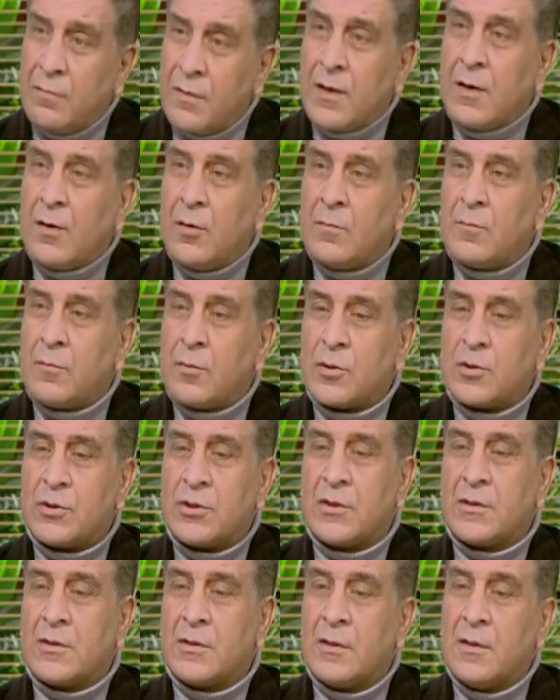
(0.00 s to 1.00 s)
لهم
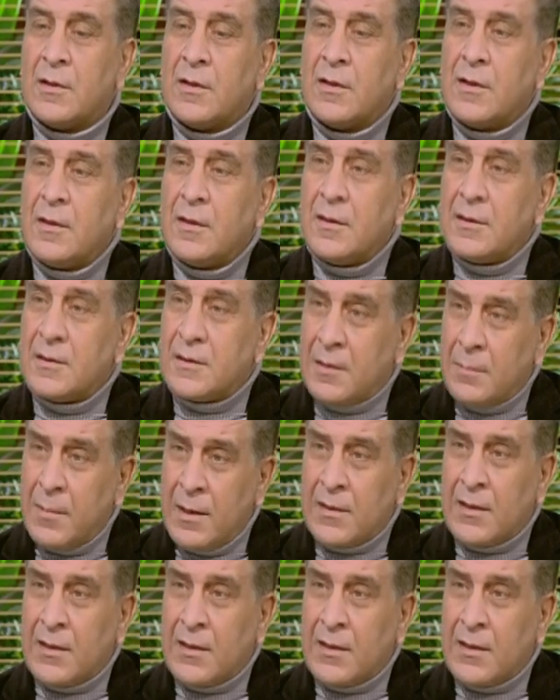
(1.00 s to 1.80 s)
فرصه استكمال